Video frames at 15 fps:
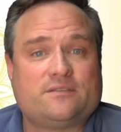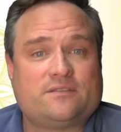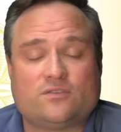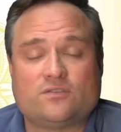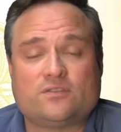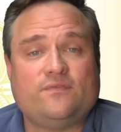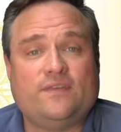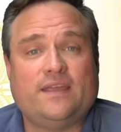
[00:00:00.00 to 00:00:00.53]

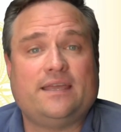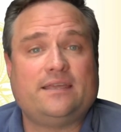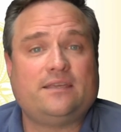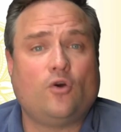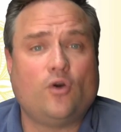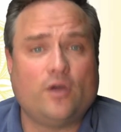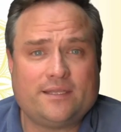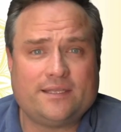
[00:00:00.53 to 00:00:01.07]
sonst wäre ich
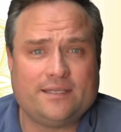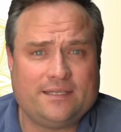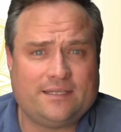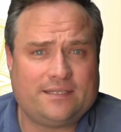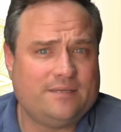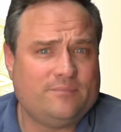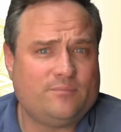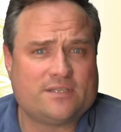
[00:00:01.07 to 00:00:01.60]
heute nicht
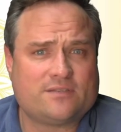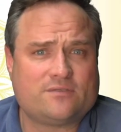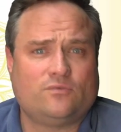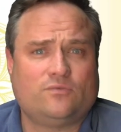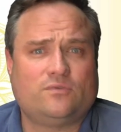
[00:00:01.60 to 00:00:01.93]
die Person,